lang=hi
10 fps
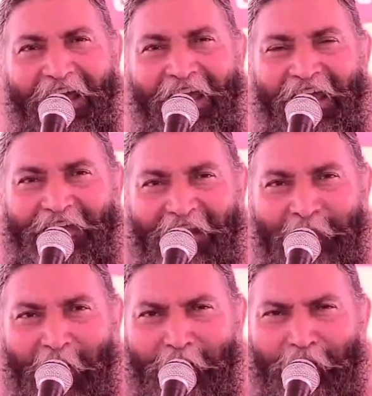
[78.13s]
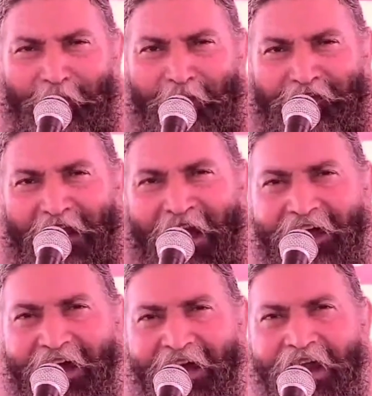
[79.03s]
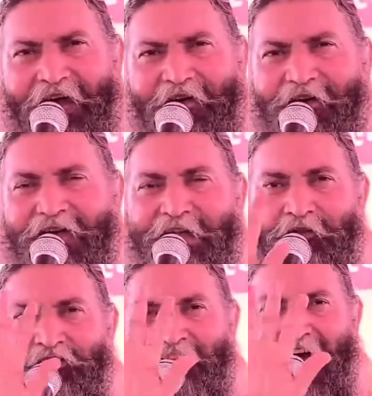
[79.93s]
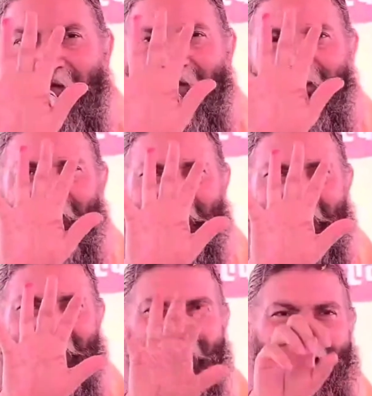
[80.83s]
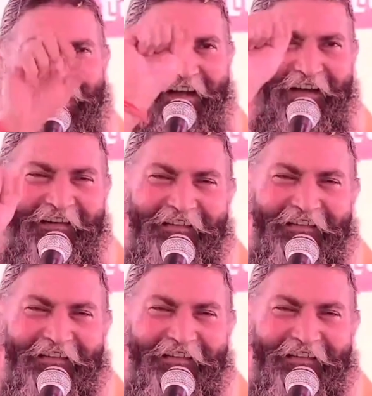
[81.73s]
इसीलिए ब्रह्म मुहूर्त में स्नान करना हो तो चार बजे स्नान करना